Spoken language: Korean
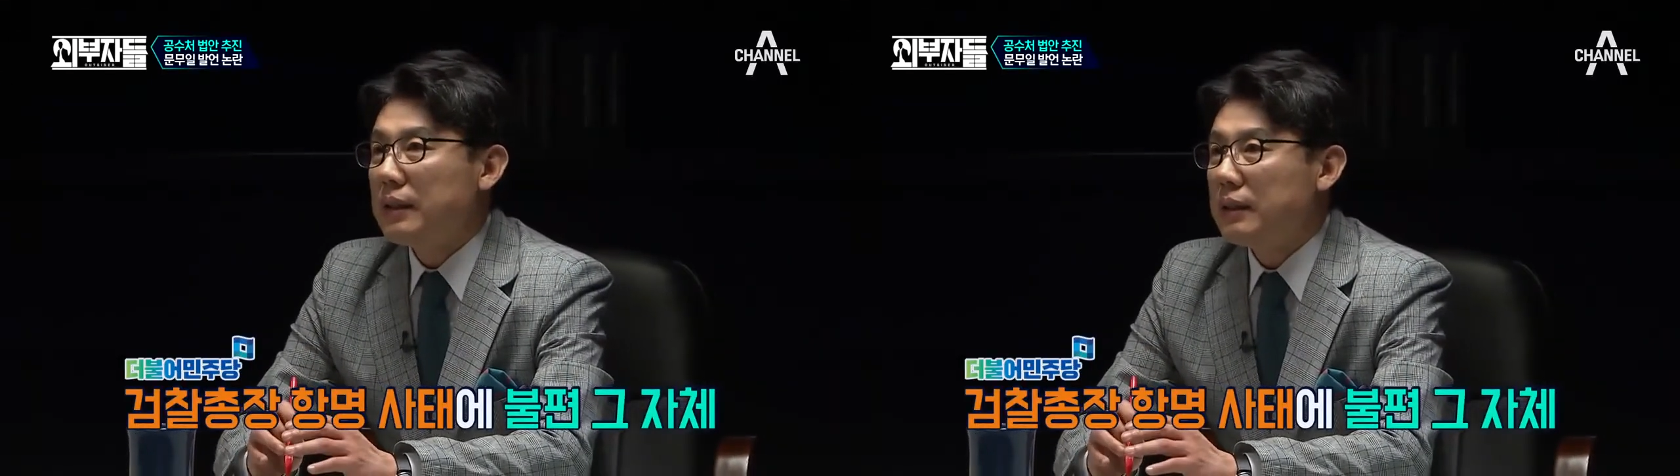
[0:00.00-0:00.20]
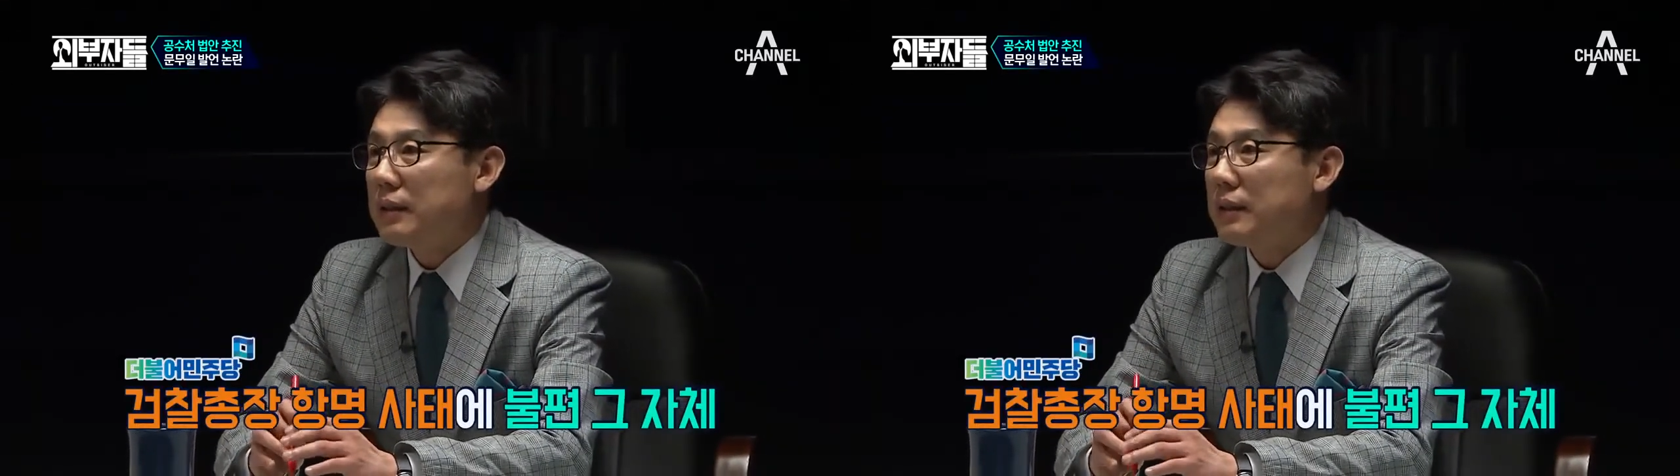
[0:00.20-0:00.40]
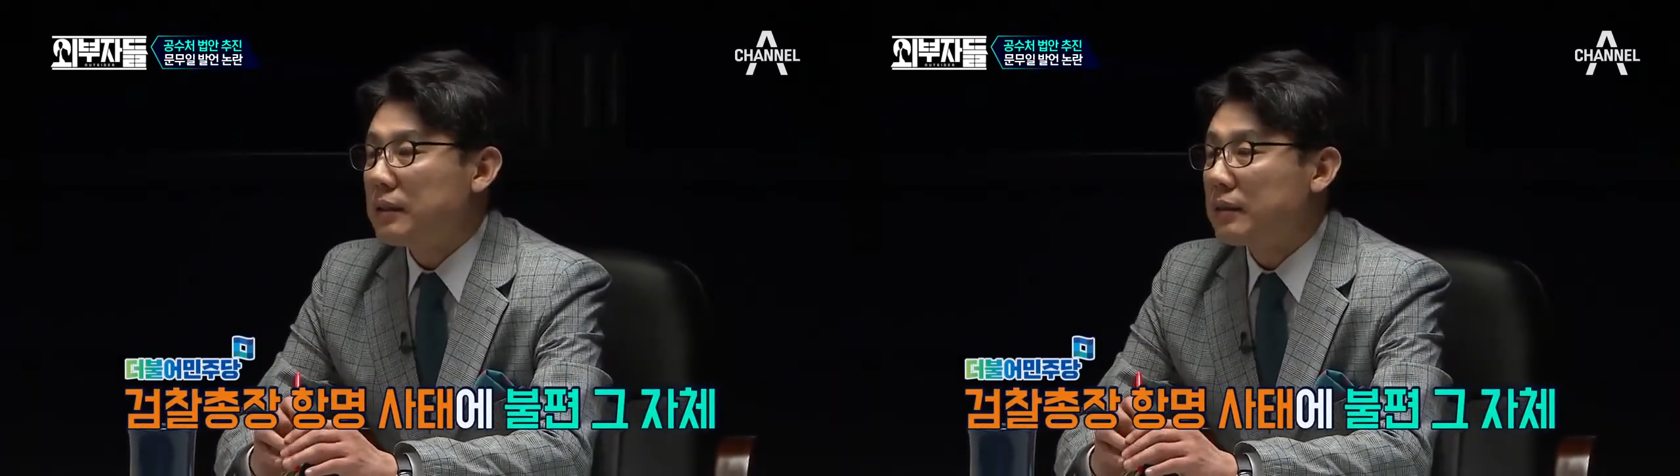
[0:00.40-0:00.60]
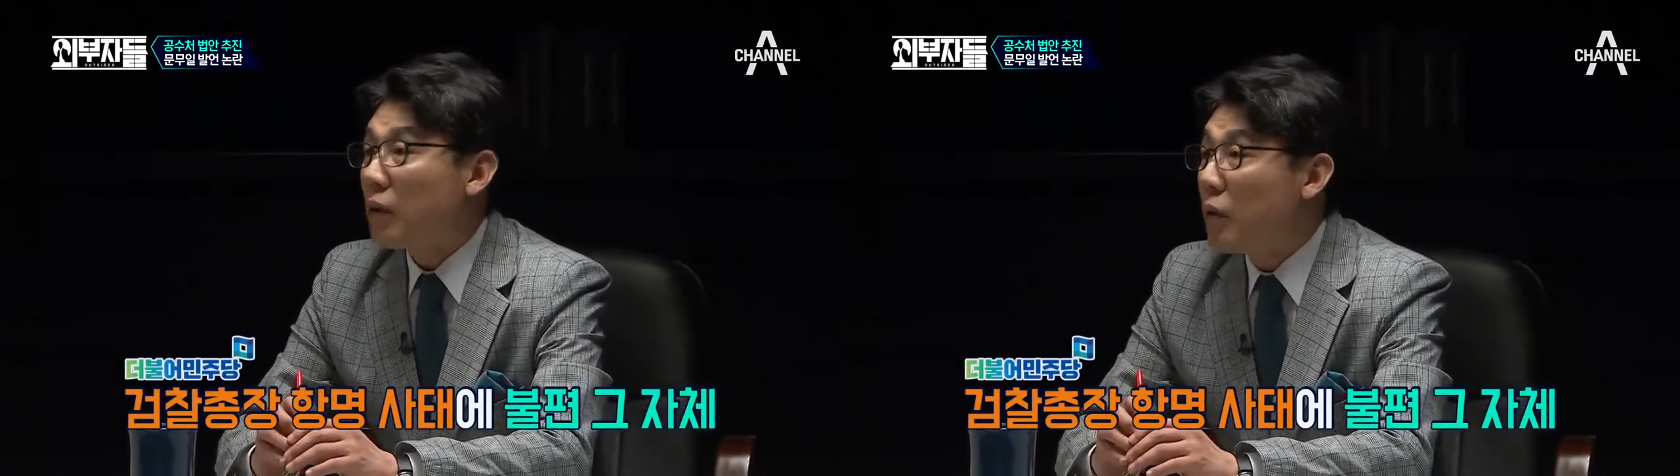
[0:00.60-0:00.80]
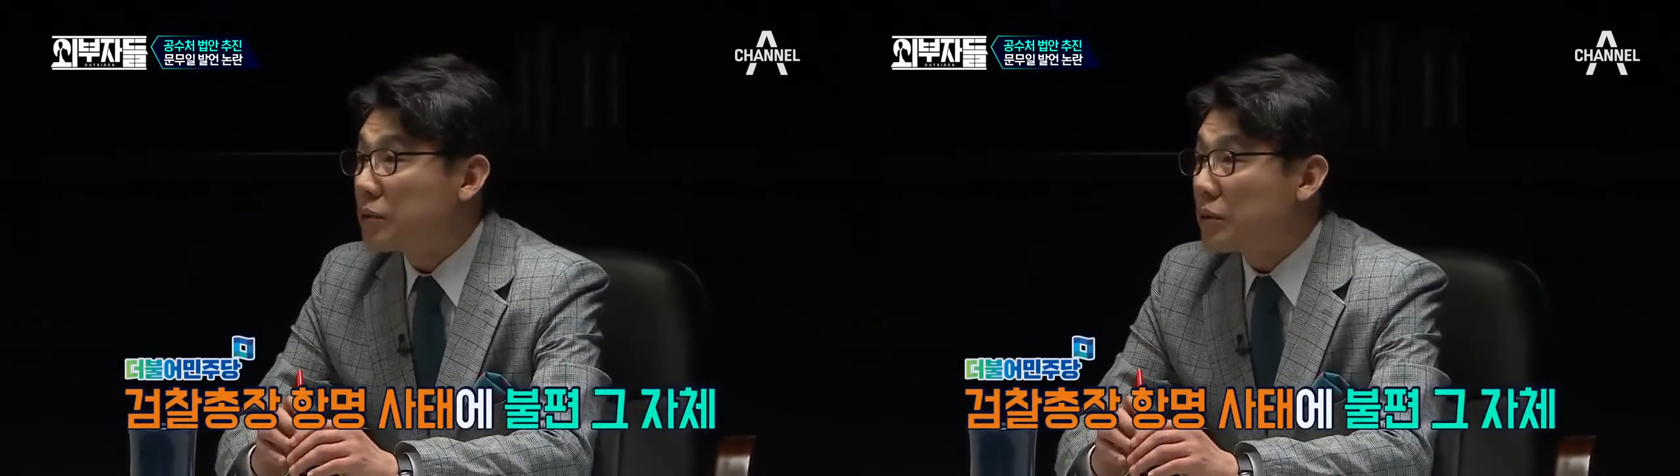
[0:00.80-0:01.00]
어,
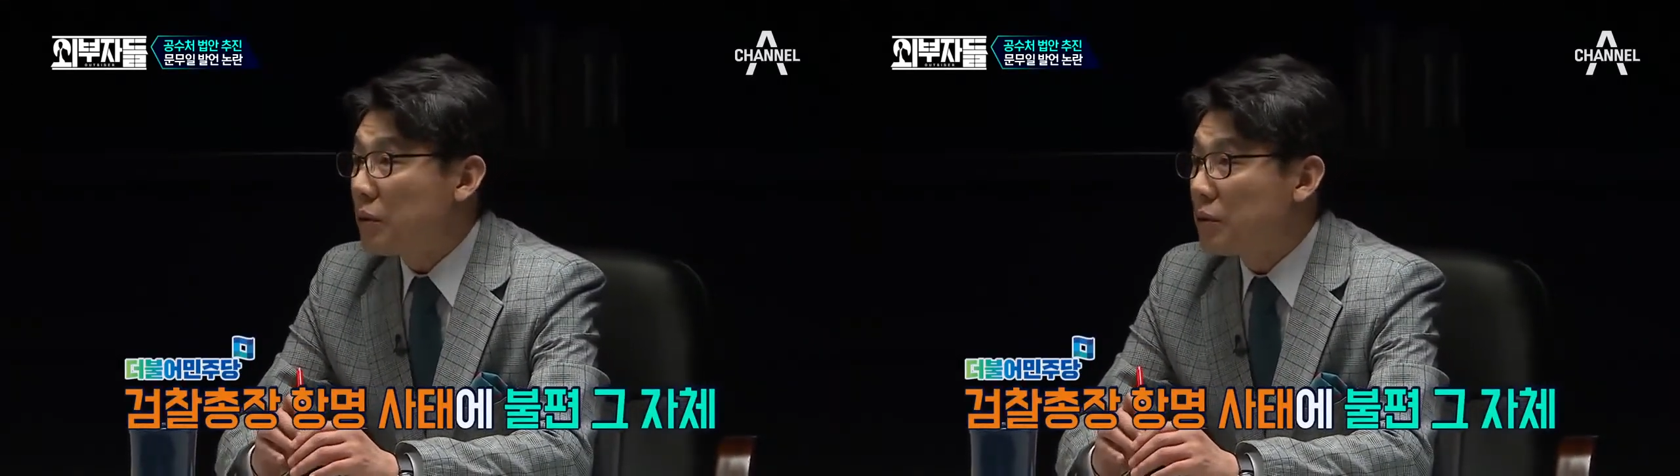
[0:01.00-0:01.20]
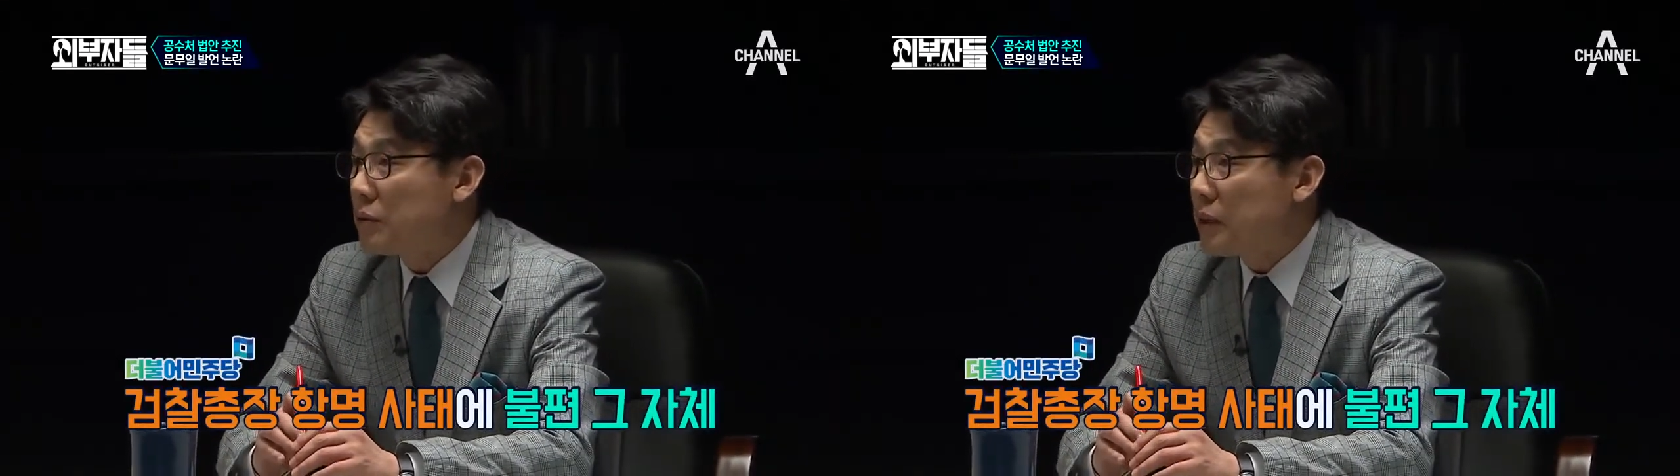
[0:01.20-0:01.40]
당혹스러운